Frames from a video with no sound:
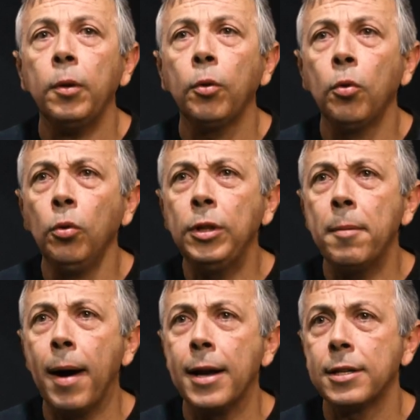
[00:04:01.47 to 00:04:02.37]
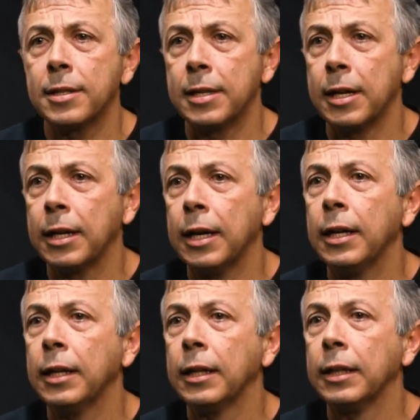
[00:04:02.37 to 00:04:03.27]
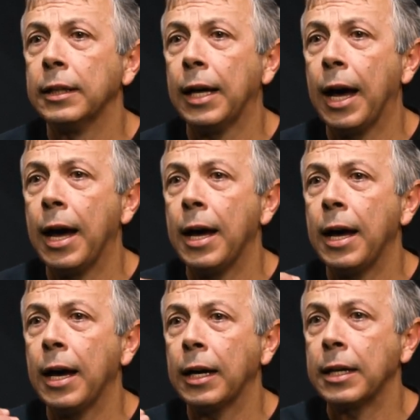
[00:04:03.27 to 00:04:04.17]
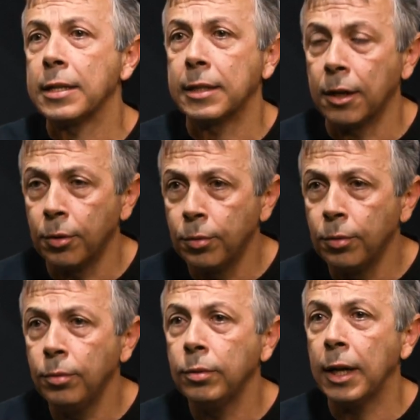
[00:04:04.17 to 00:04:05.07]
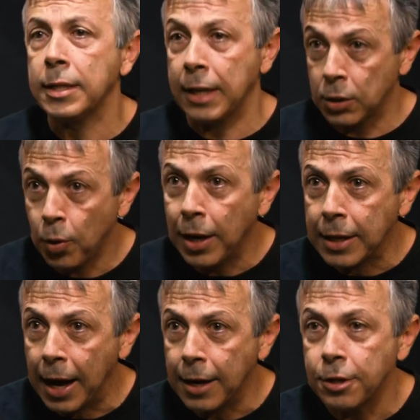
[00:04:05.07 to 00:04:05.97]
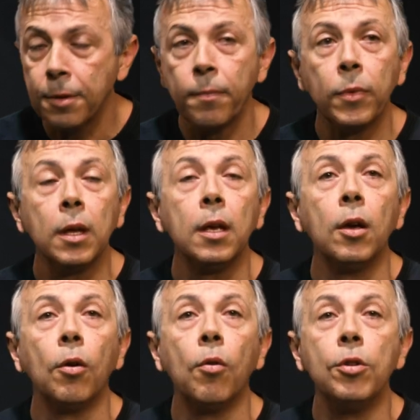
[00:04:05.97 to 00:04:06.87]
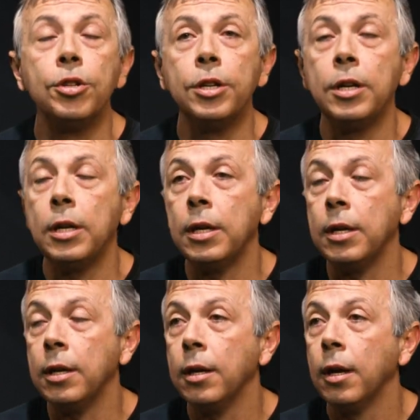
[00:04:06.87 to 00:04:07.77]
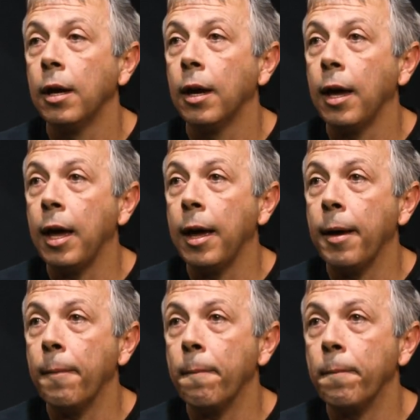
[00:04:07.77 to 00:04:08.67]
com o debate acerca da questão da sexualidade, onde é,